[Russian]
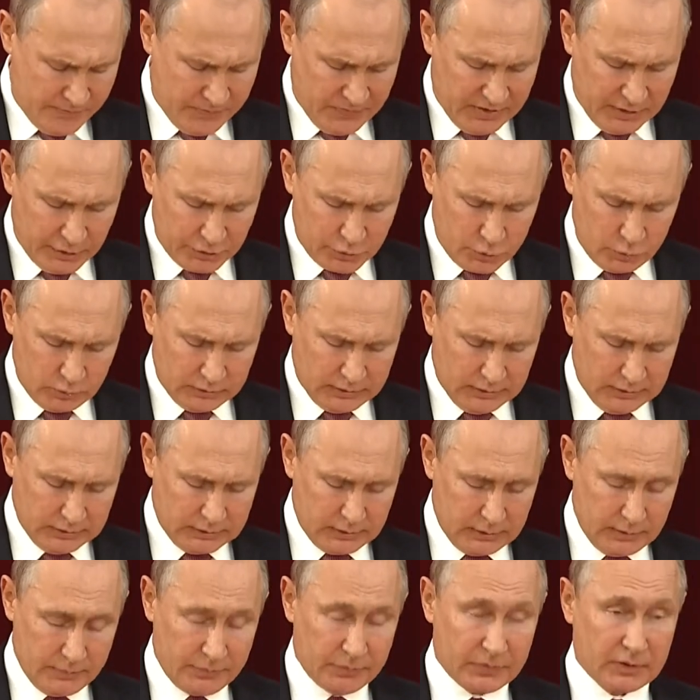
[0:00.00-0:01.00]

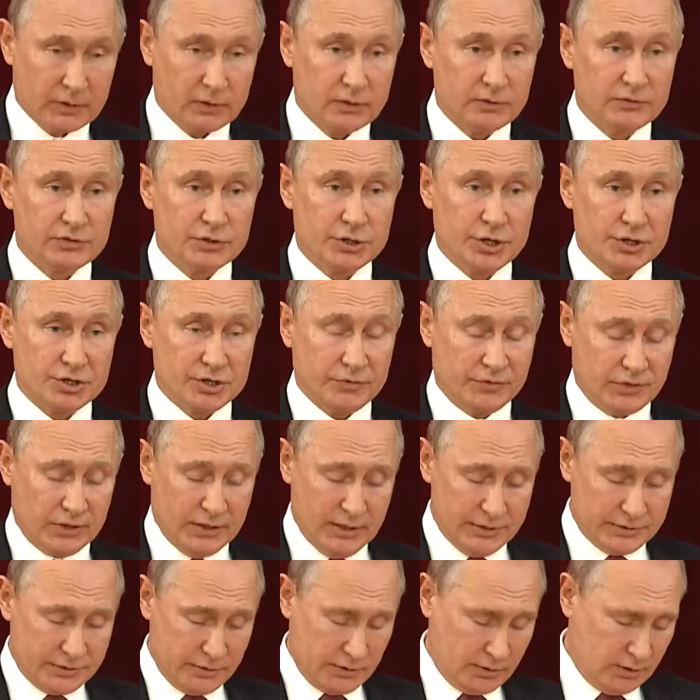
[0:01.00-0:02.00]
результаты встречи в
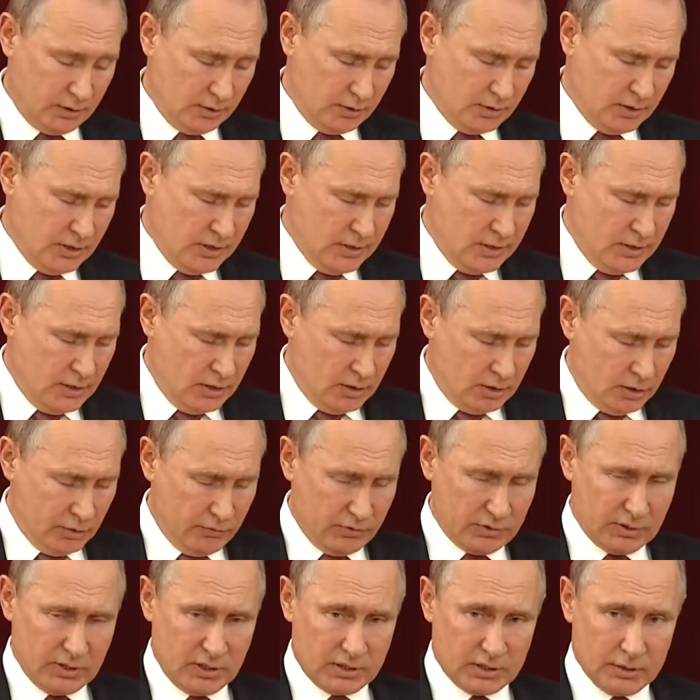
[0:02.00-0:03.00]
Хельсинки. Но ну,
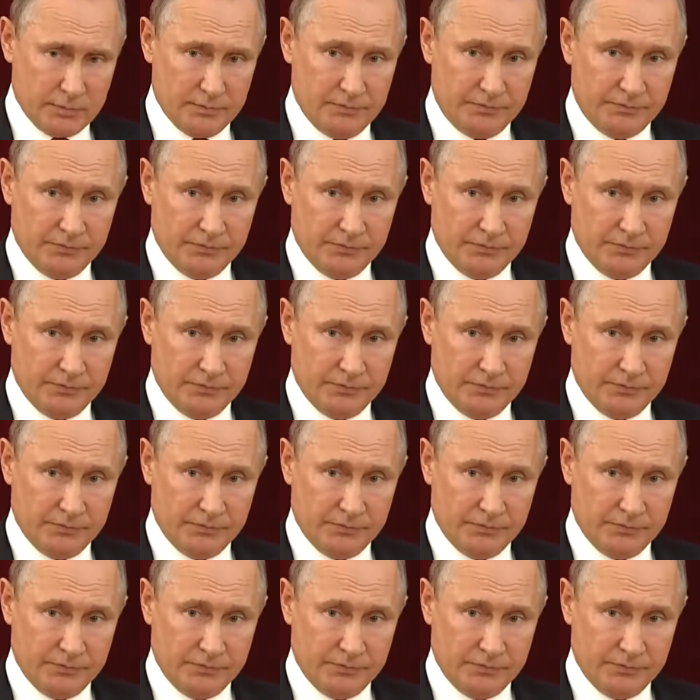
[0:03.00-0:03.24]
вы знаете,